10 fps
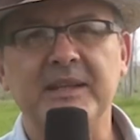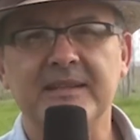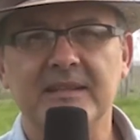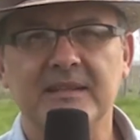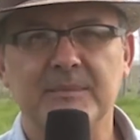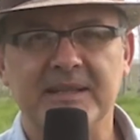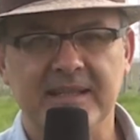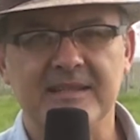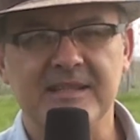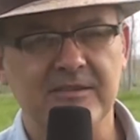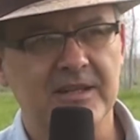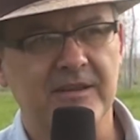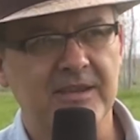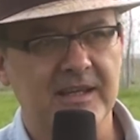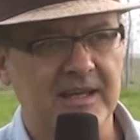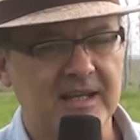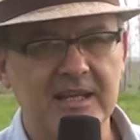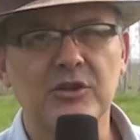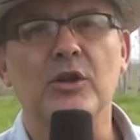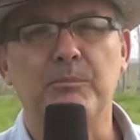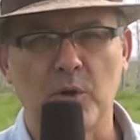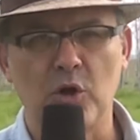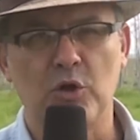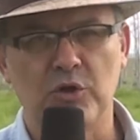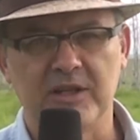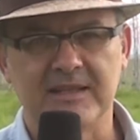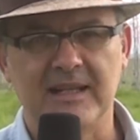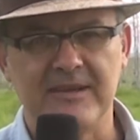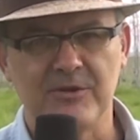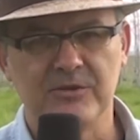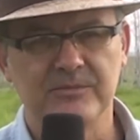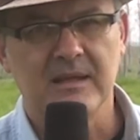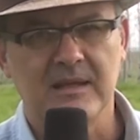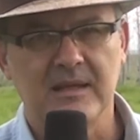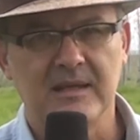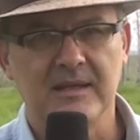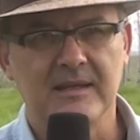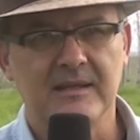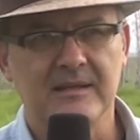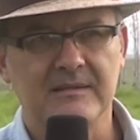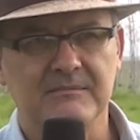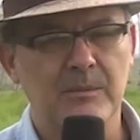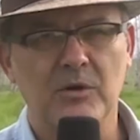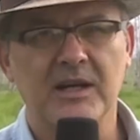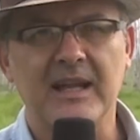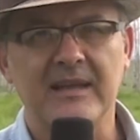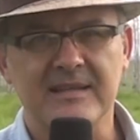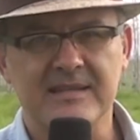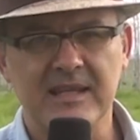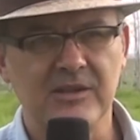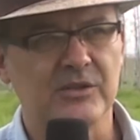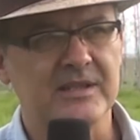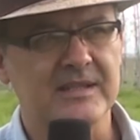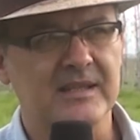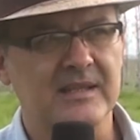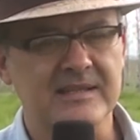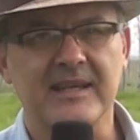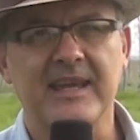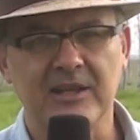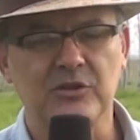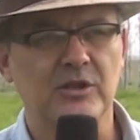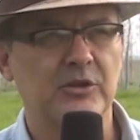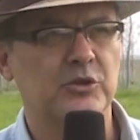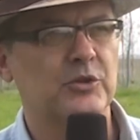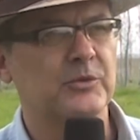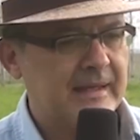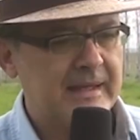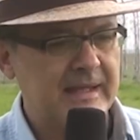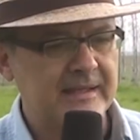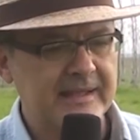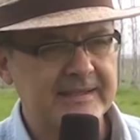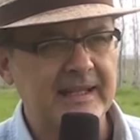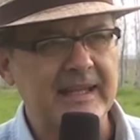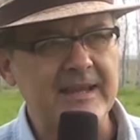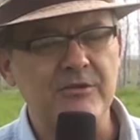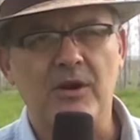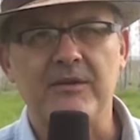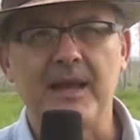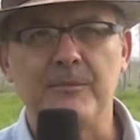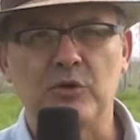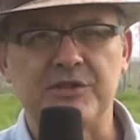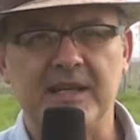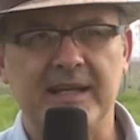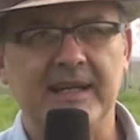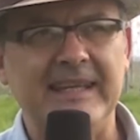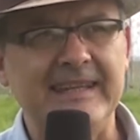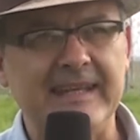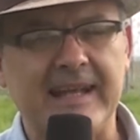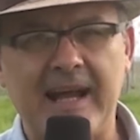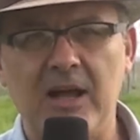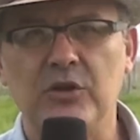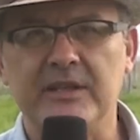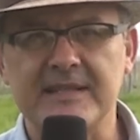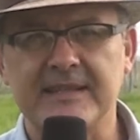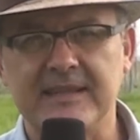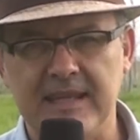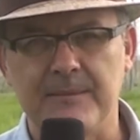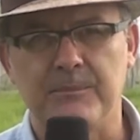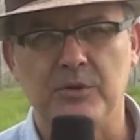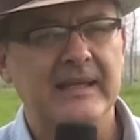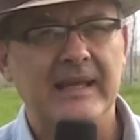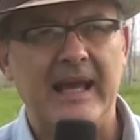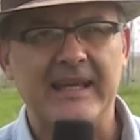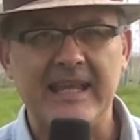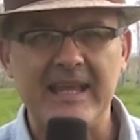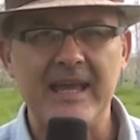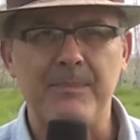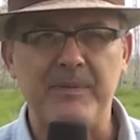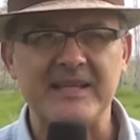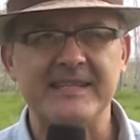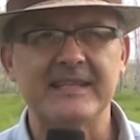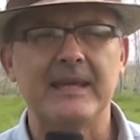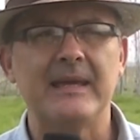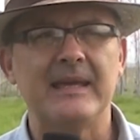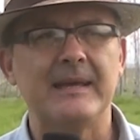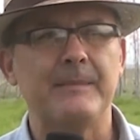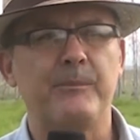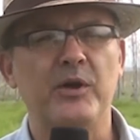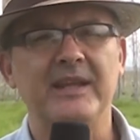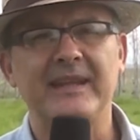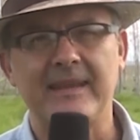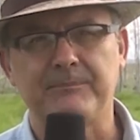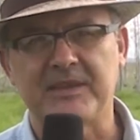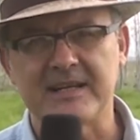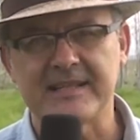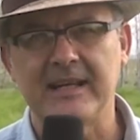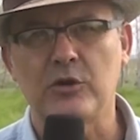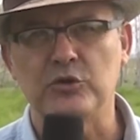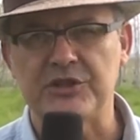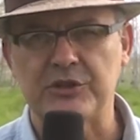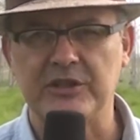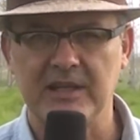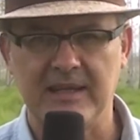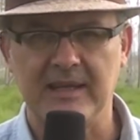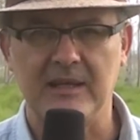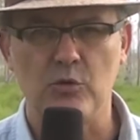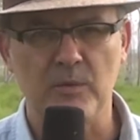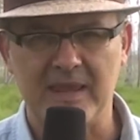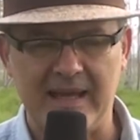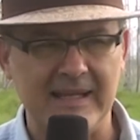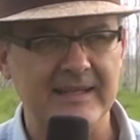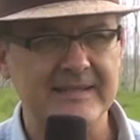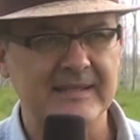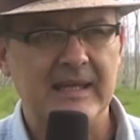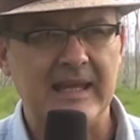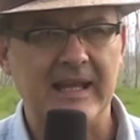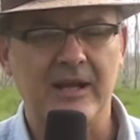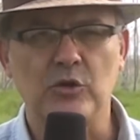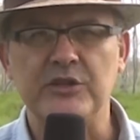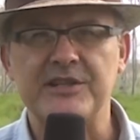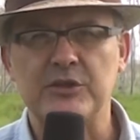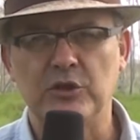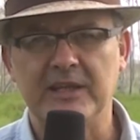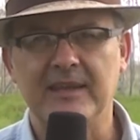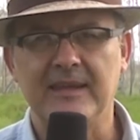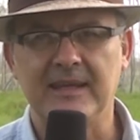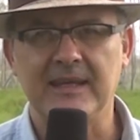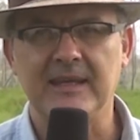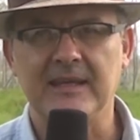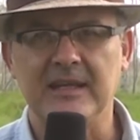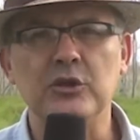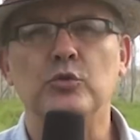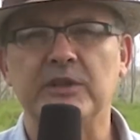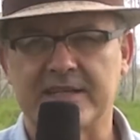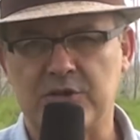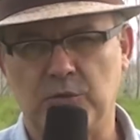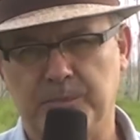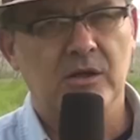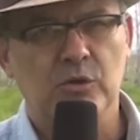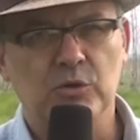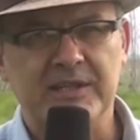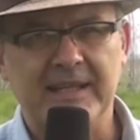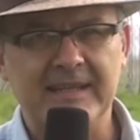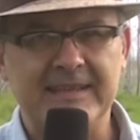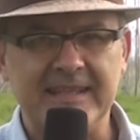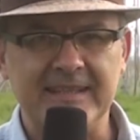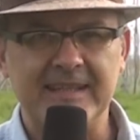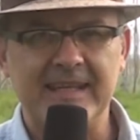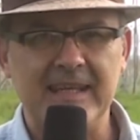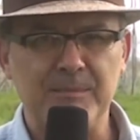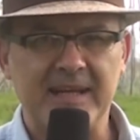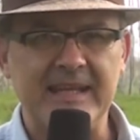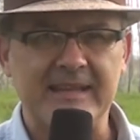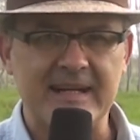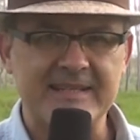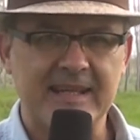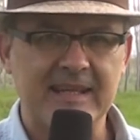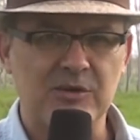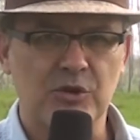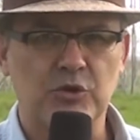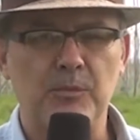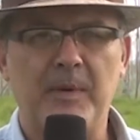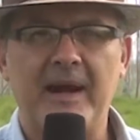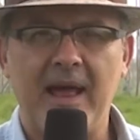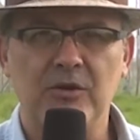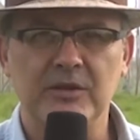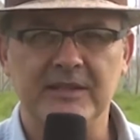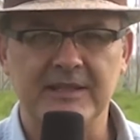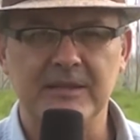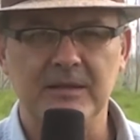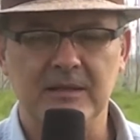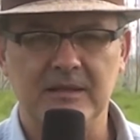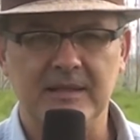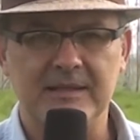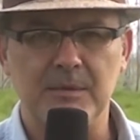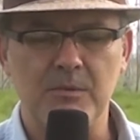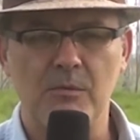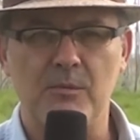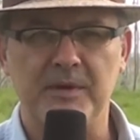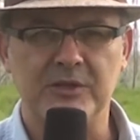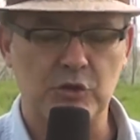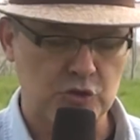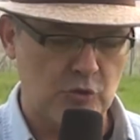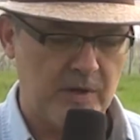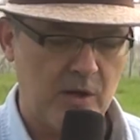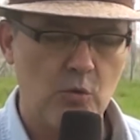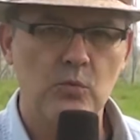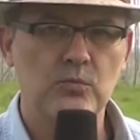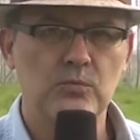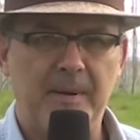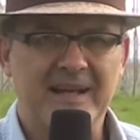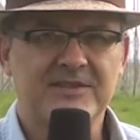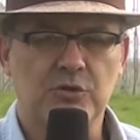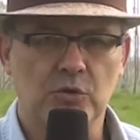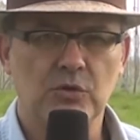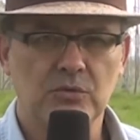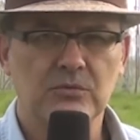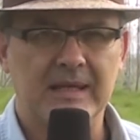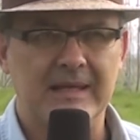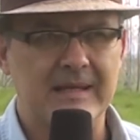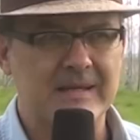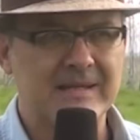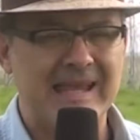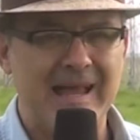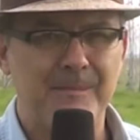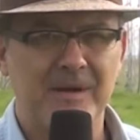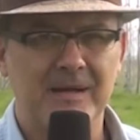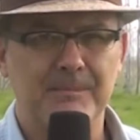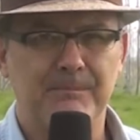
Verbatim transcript: Peter Matías Giver había escrito el prólogo de este libro, que hemos agradecido ese gesto del doctor. Y en este libro habíamos ya indicado en ese tiempo aquellas especies que pueden adaptarse a las condiciones de humedales y a las condiciones de inundación. Ustedes tienen que imaginarse que yo estoy parado este, en este, mismo momento sobre un pasto que se llama